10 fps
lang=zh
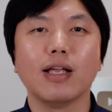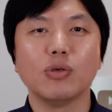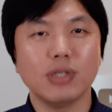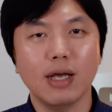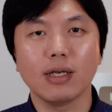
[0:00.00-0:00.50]

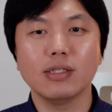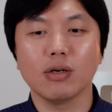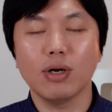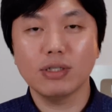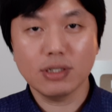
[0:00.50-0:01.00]
就这样一个
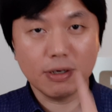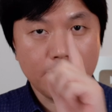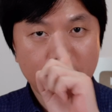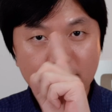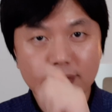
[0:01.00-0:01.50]
情况，这是
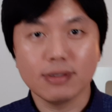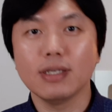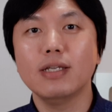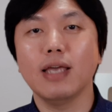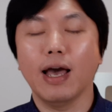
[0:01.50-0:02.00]

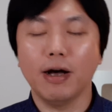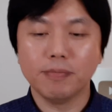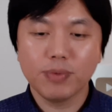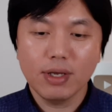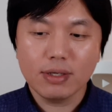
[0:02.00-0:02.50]
第一点
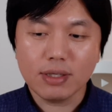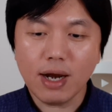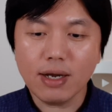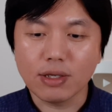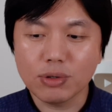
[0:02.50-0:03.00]
啊。第
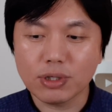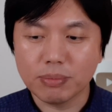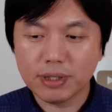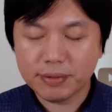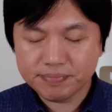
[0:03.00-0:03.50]
二点就是什
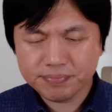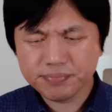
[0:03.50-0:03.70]
么呢？